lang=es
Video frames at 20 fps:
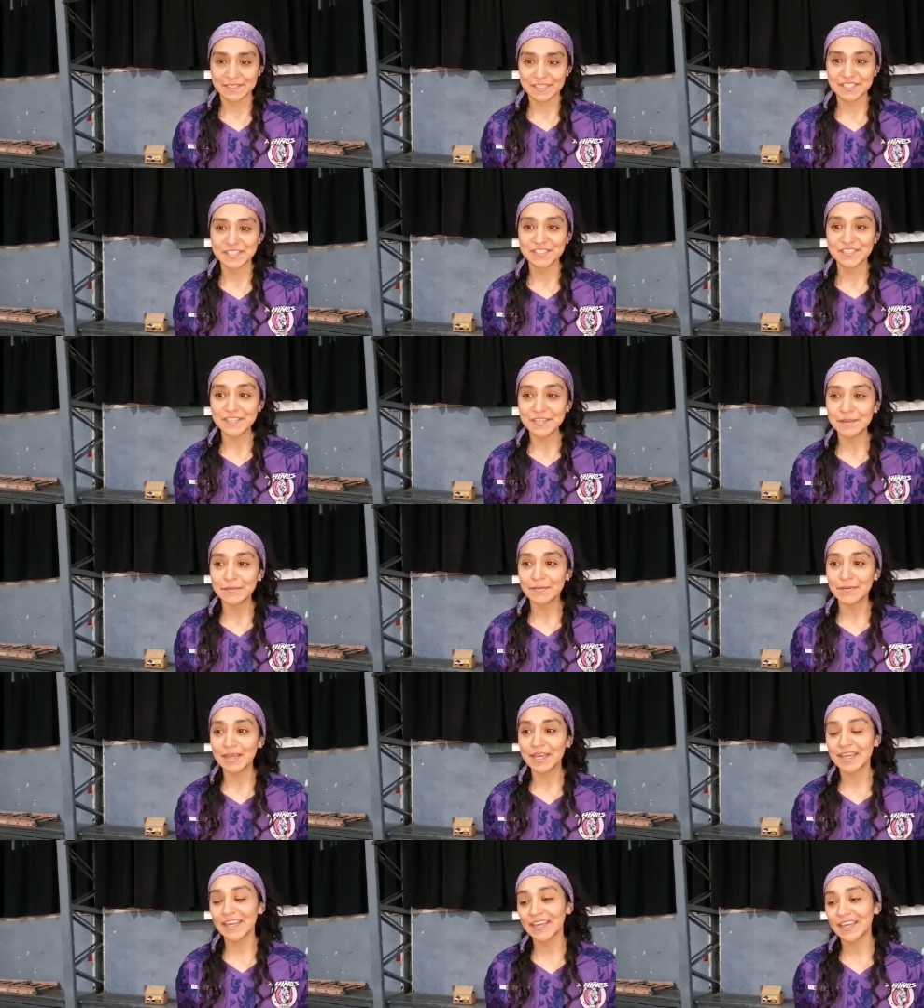Sí,
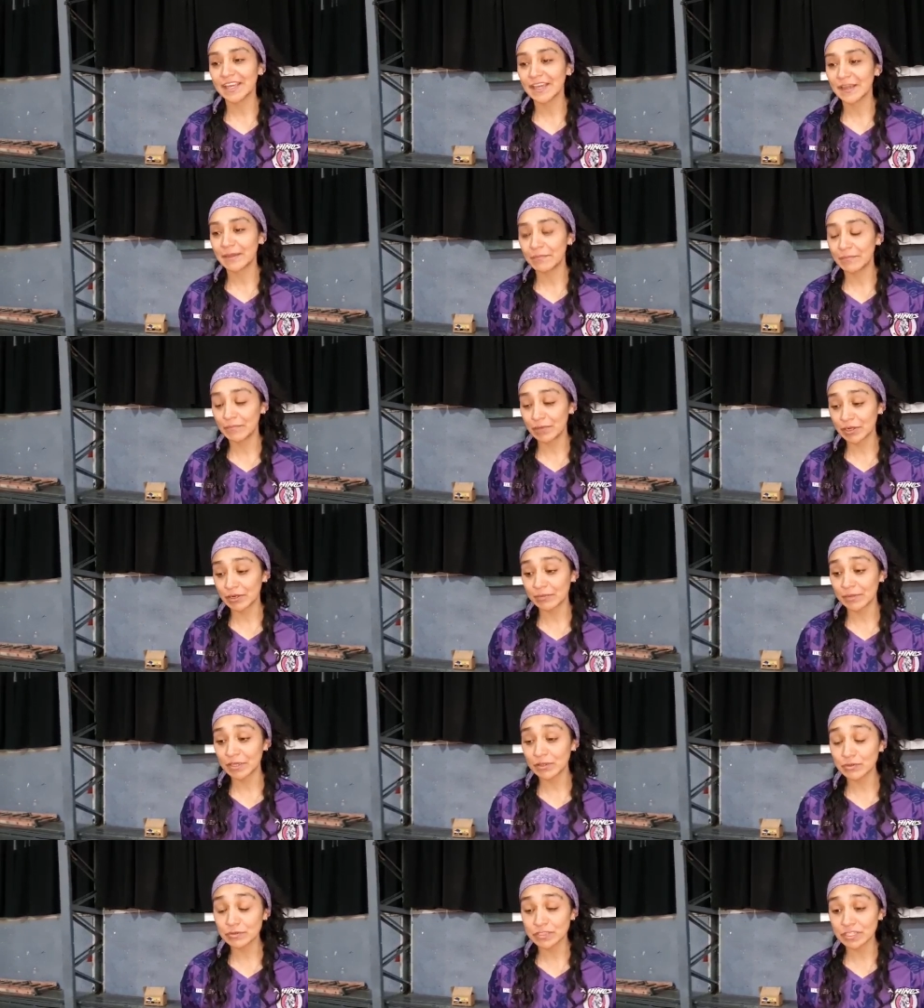bueno,
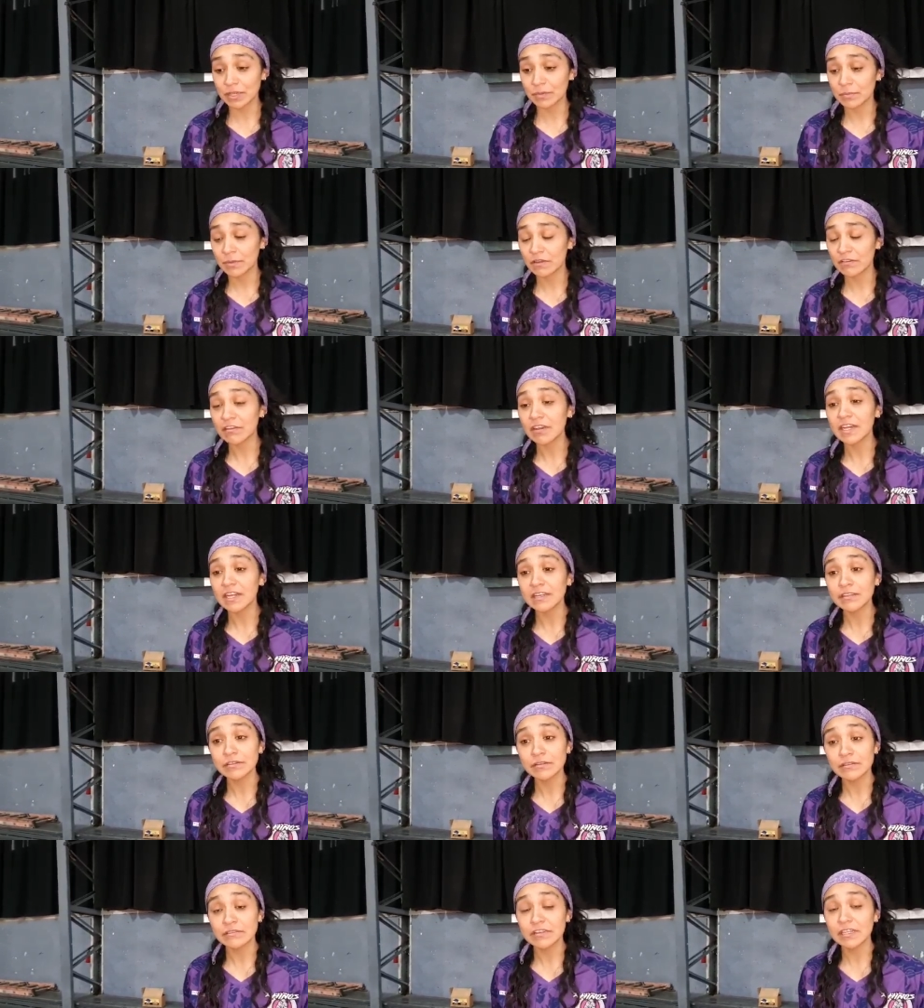me entusiasmaba
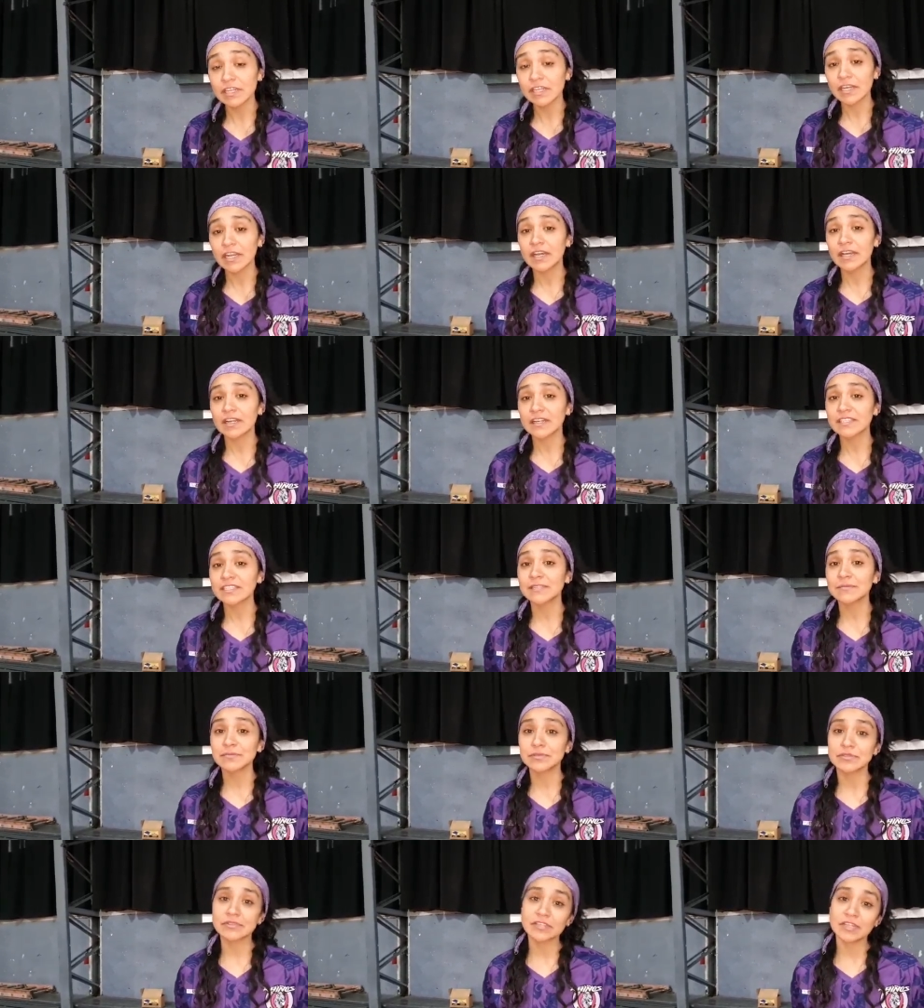harto ver la
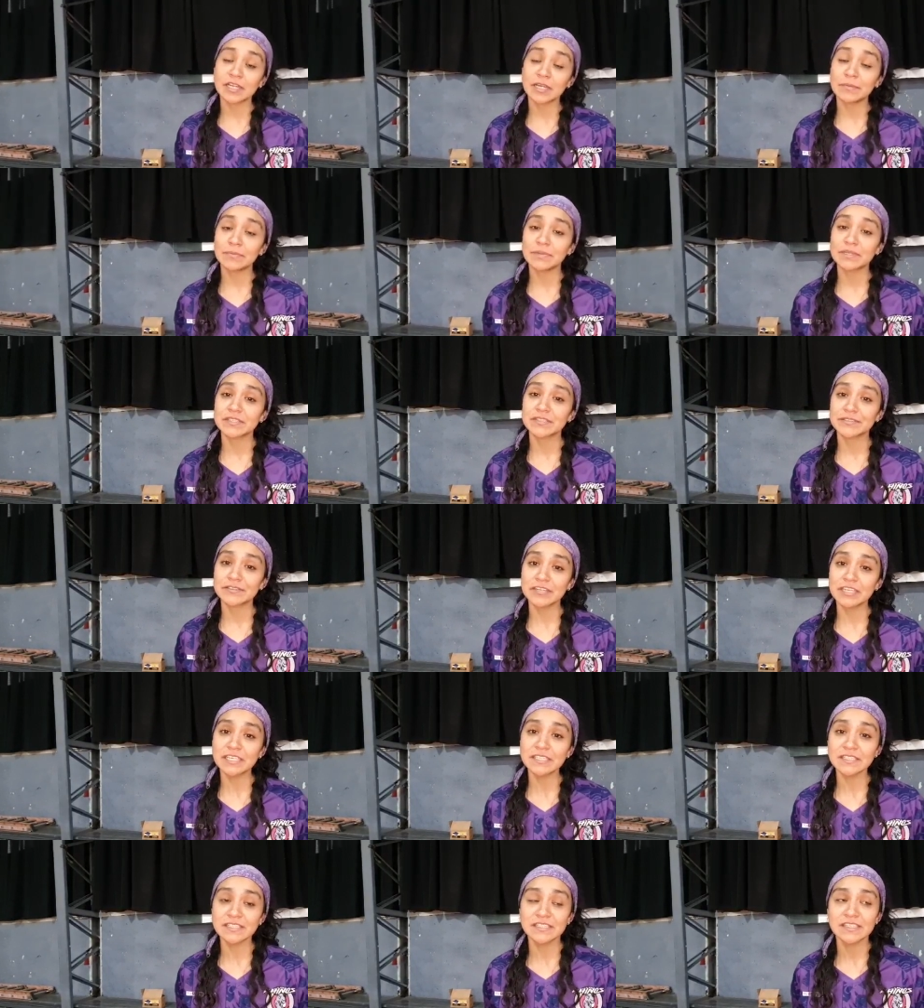recepción de las
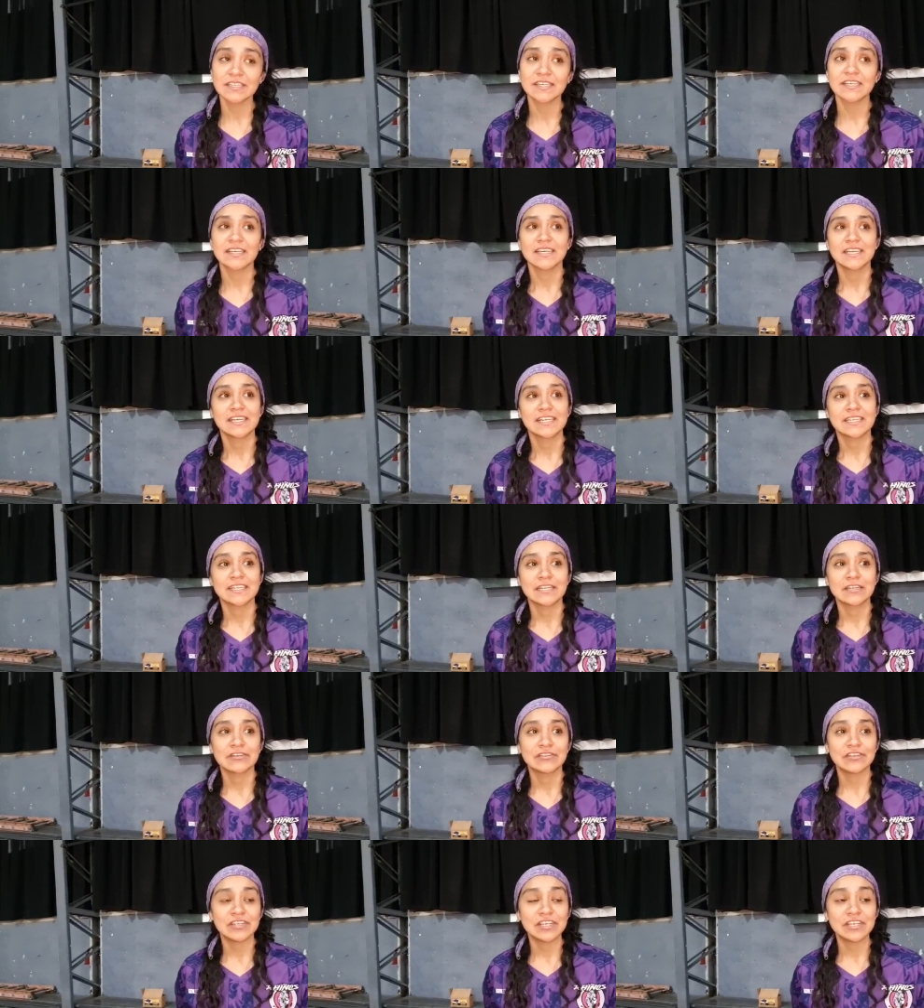personas, de
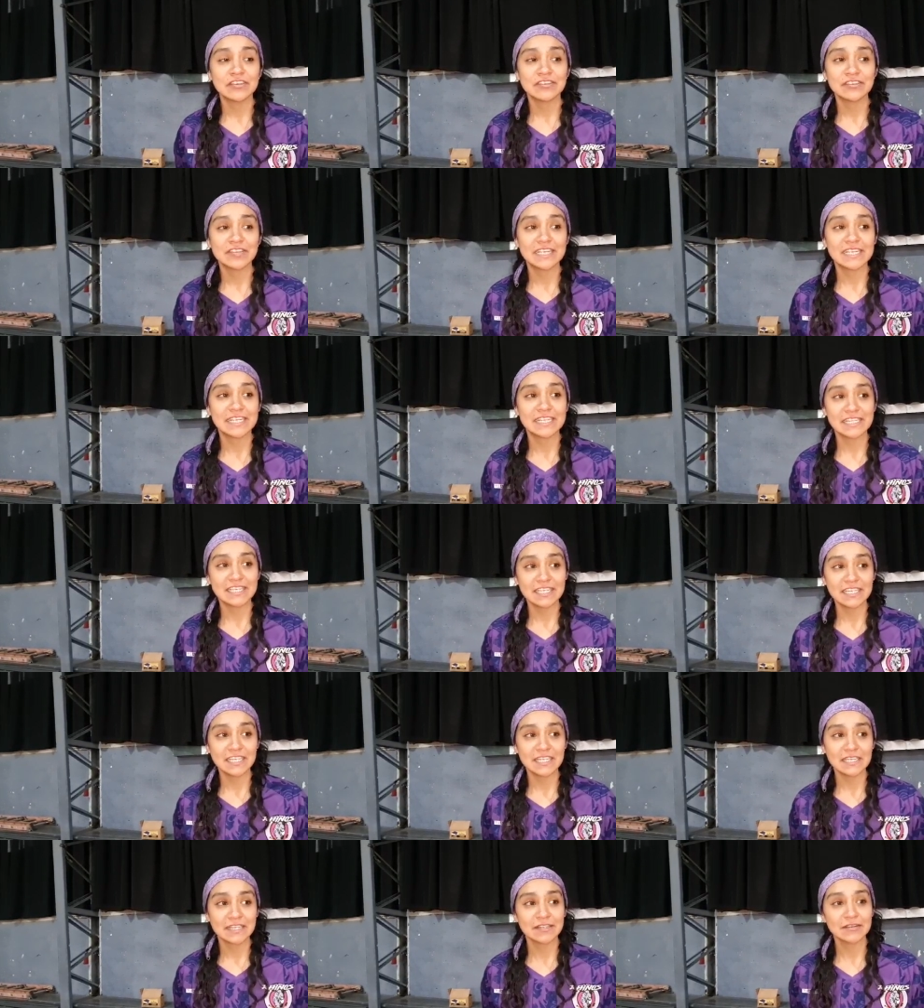los niños, de las
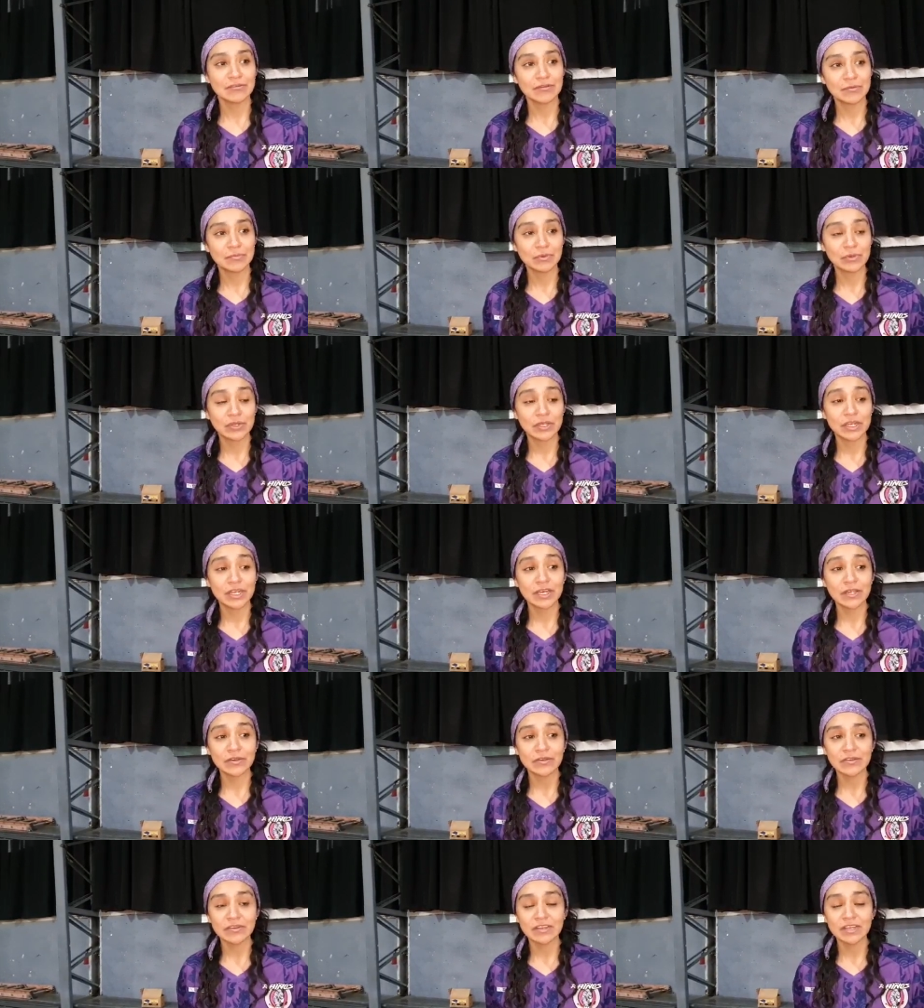niñas, de los
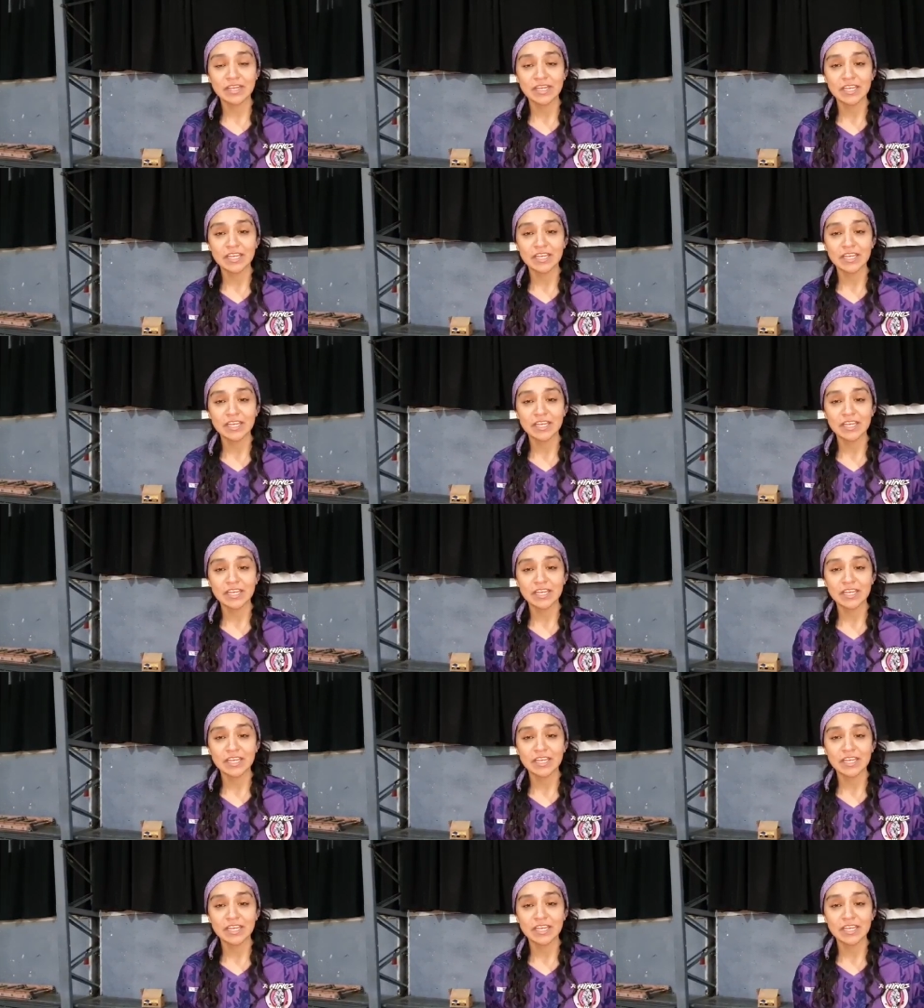apoderados.